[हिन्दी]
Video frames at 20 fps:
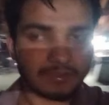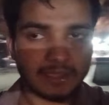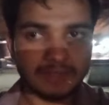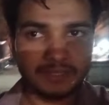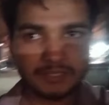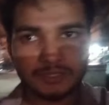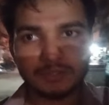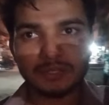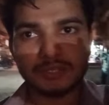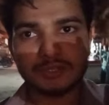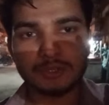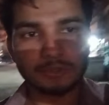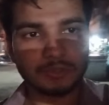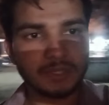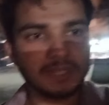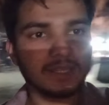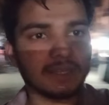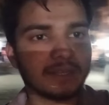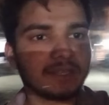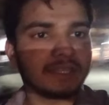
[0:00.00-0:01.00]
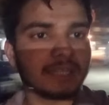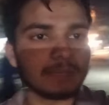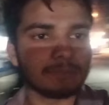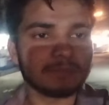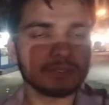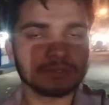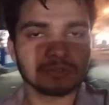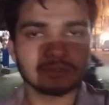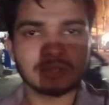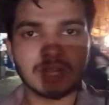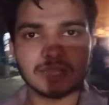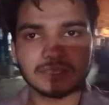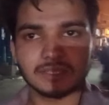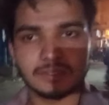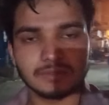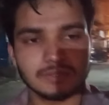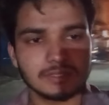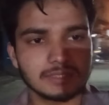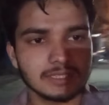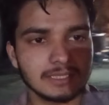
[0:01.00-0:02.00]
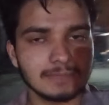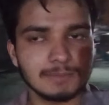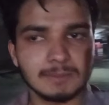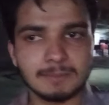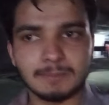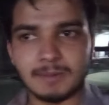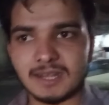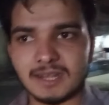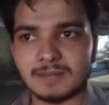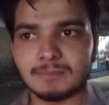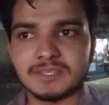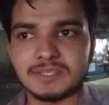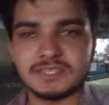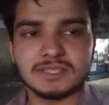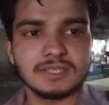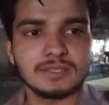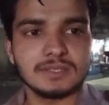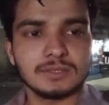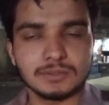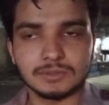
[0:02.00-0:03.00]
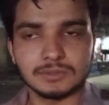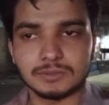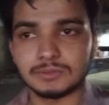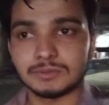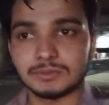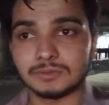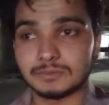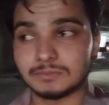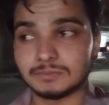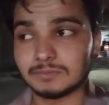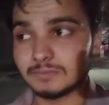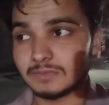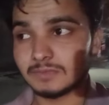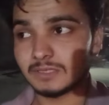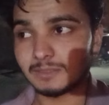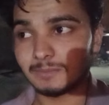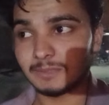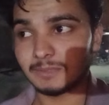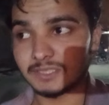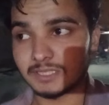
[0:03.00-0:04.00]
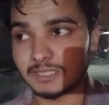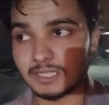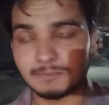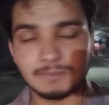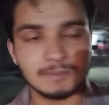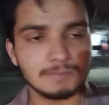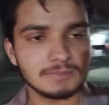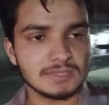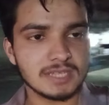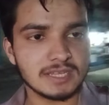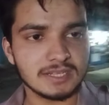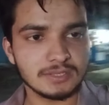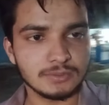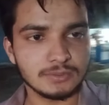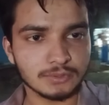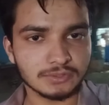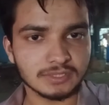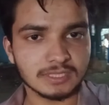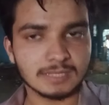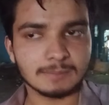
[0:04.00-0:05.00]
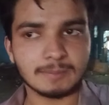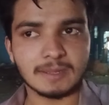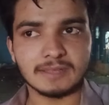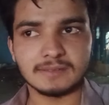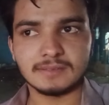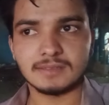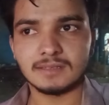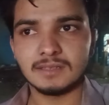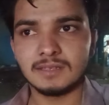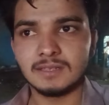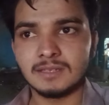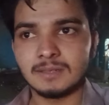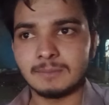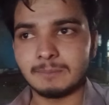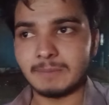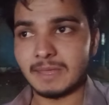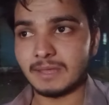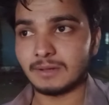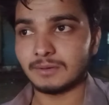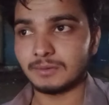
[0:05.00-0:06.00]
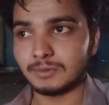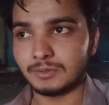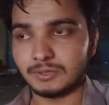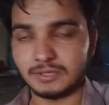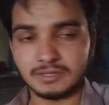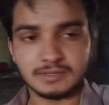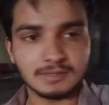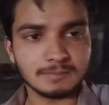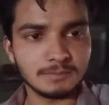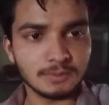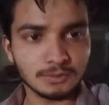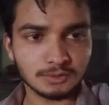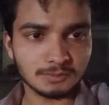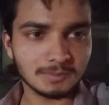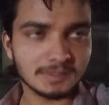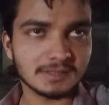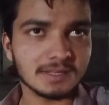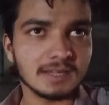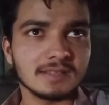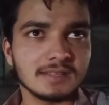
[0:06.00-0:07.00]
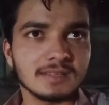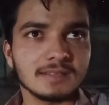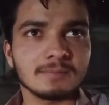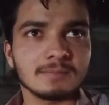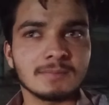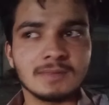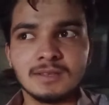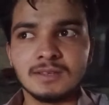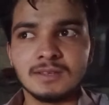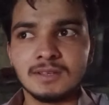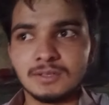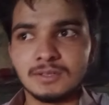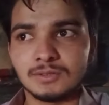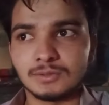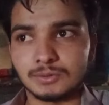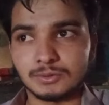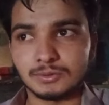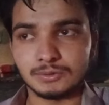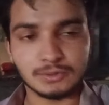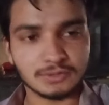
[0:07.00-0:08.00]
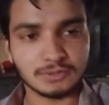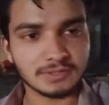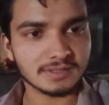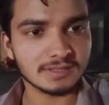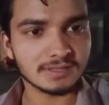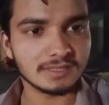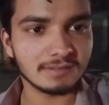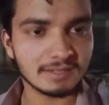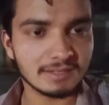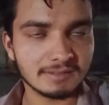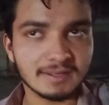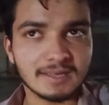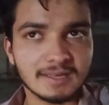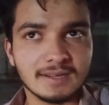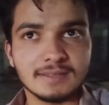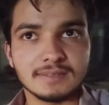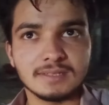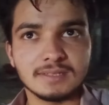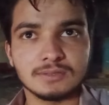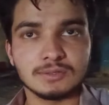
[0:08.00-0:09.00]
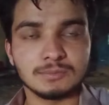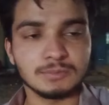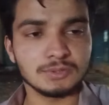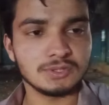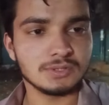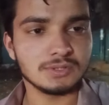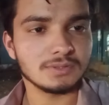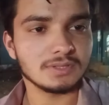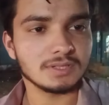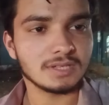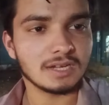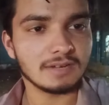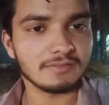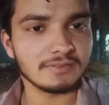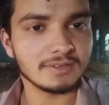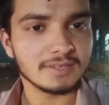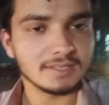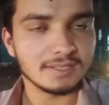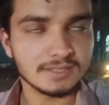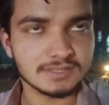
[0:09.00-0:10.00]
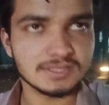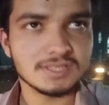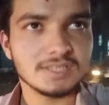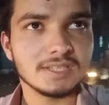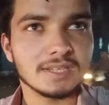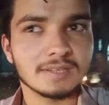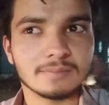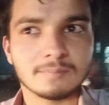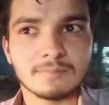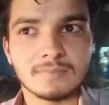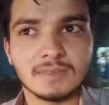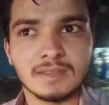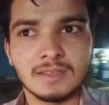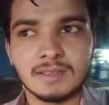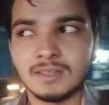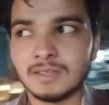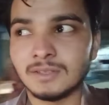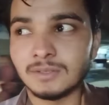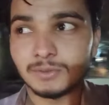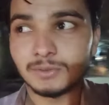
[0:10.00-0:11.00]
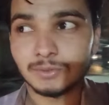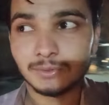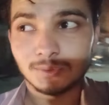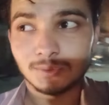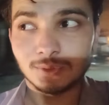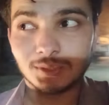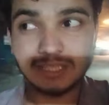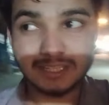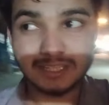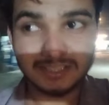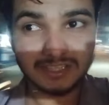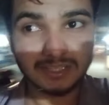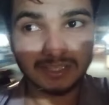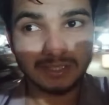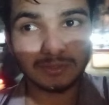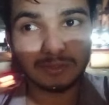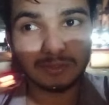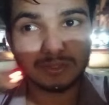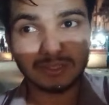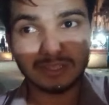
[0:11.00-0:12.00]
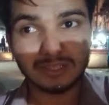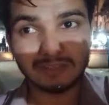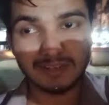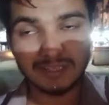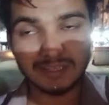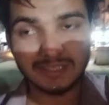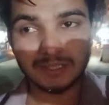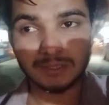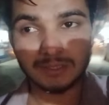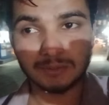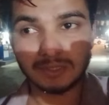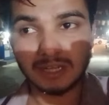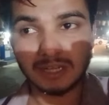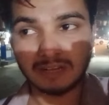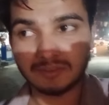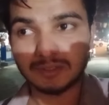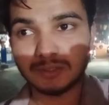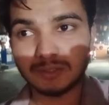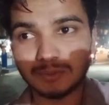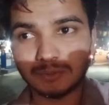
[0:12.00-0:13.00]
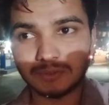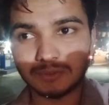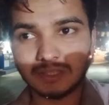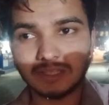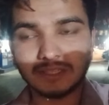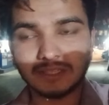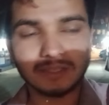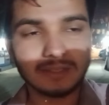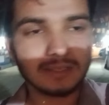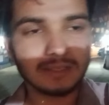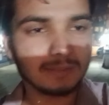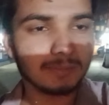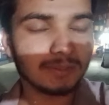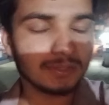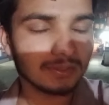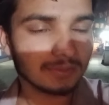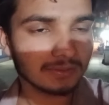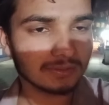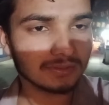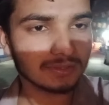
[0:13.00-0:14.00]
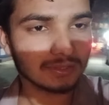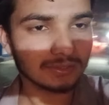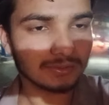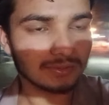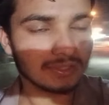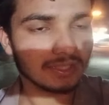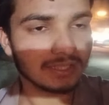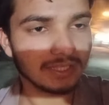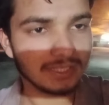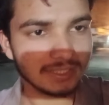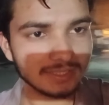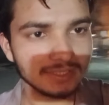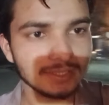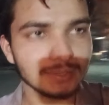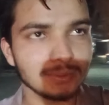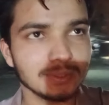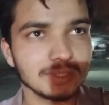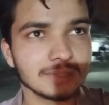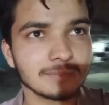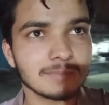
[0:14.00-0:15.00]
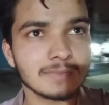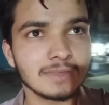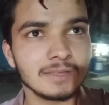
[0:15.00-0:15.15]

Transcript: फैमिली जो है छुट्टी कर ली हमने तो रात के जो है तकरीबन बारह बज रहे हैं तो अभी अभी हम जा रहे हैं डॉक्टर के पास मैं और सब दोस्त भी साथ हैं तो डॉक्टर से दवाई वगैरह लेते हैं तो मुझे जो है काफ़ी एलर्जी है तो एलर्जी की जो है दवाई ले रहा हूँ काफ़ी दिनों से लेकिन अभी जब तक जो है ठीक नहीं हुई